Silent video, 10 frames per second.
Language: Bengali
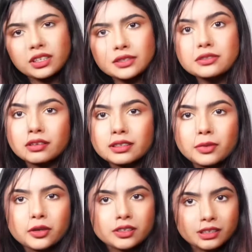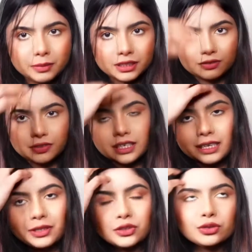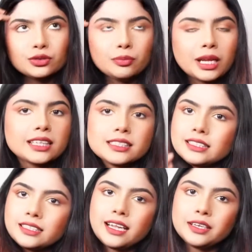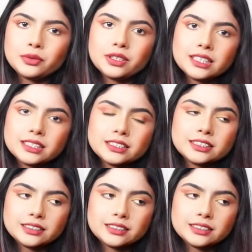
না আসলে অনেক বড়ই কারণ আমার একটা ফ্রেন্ড আমার জন্য বাংলাদেশ থেকে ক্যারি করে নিয়েছে